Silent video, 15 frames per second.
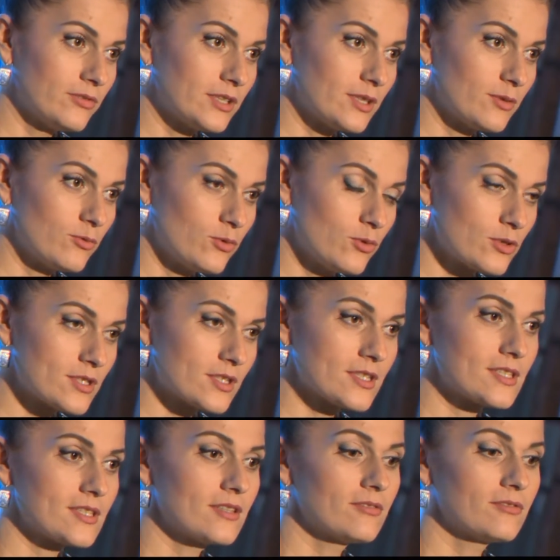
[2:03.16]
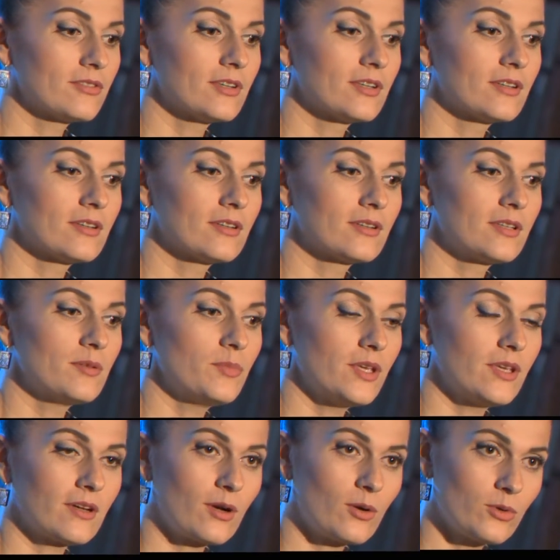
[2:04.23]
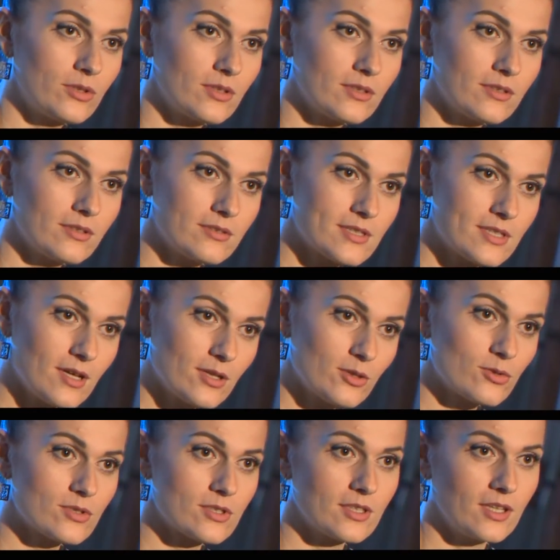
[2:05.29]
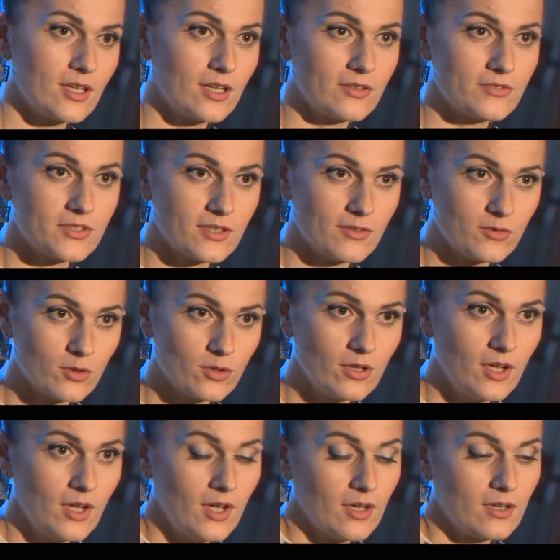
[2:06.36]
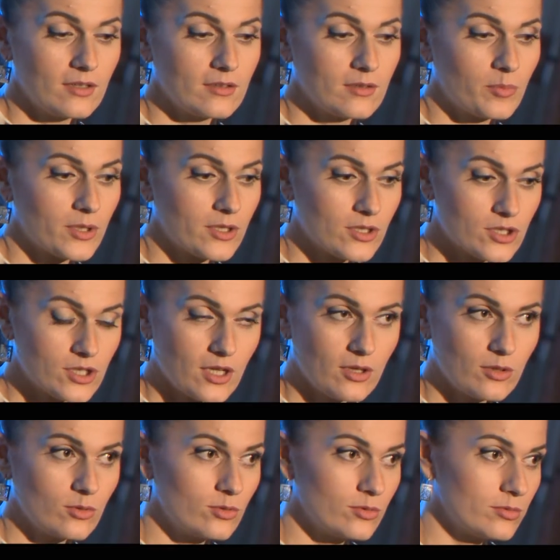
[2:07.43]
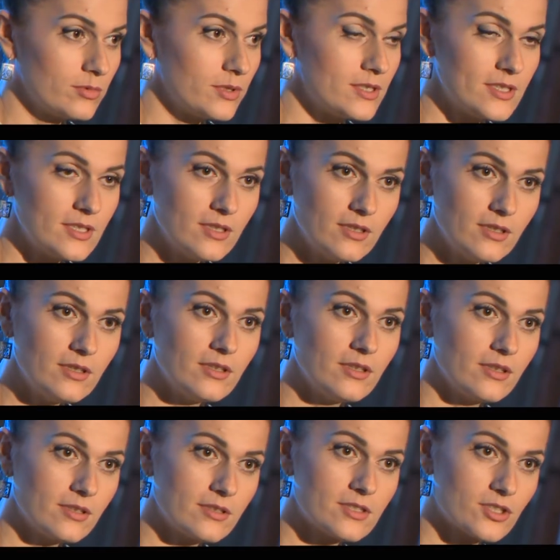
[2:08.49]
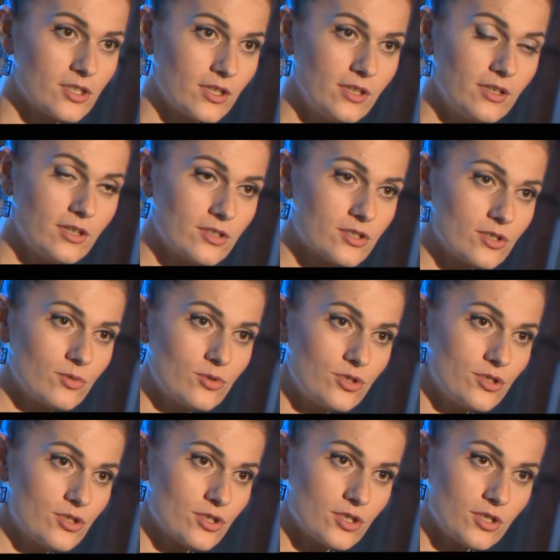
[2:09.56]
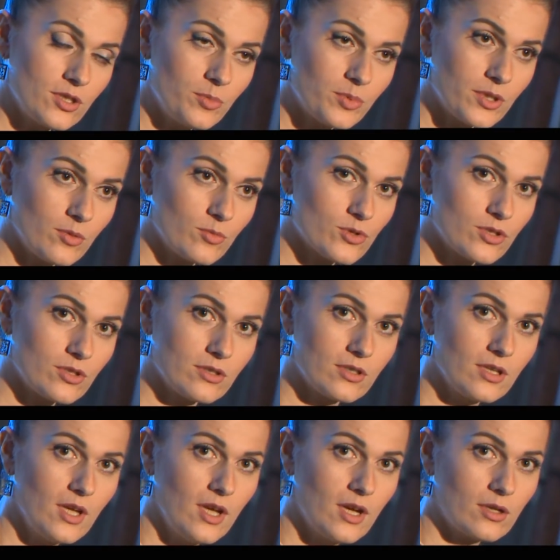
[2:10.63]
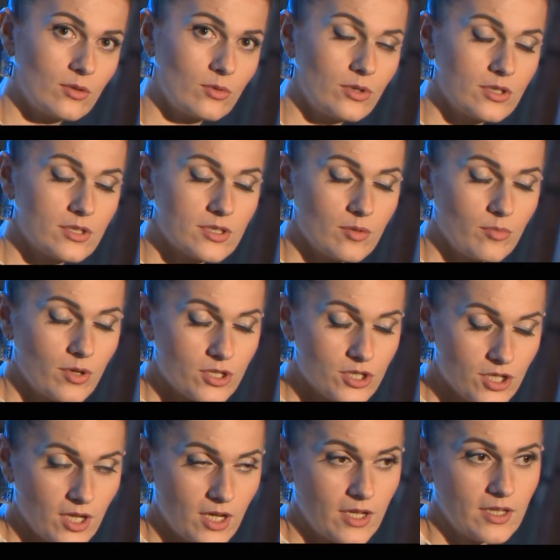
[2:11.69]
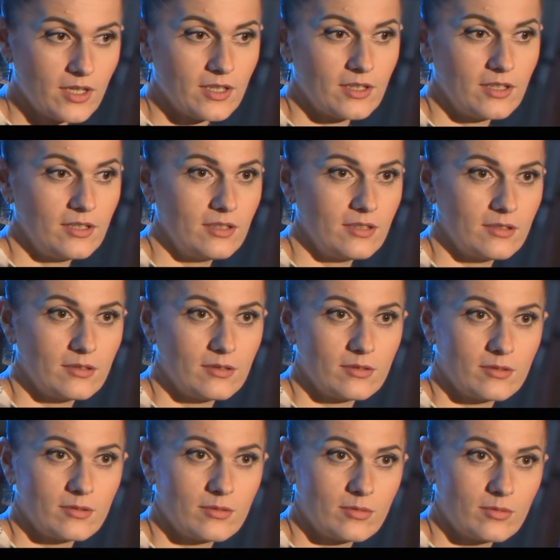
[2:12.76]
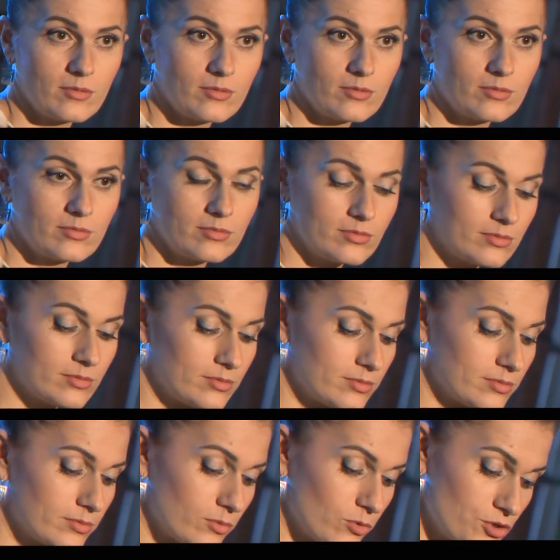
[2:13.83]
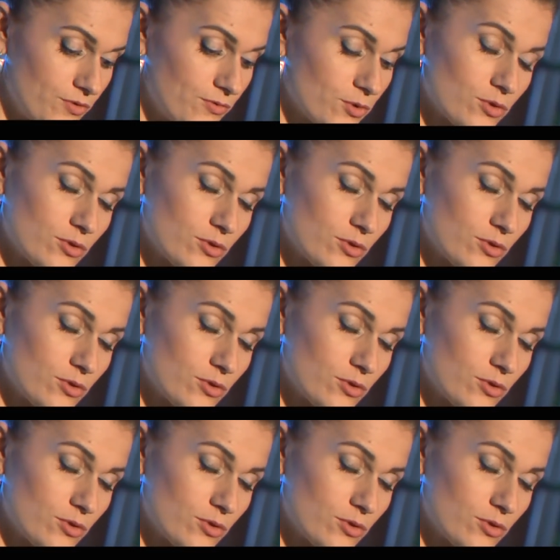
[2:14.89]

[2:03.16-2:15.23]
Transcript: в этом возрасте, в, имея какой-то статус, я все равно э, продолжаю идти, и эти шаги, конечно, очень тяжелы, потому что конкуренция большая, и э, очень все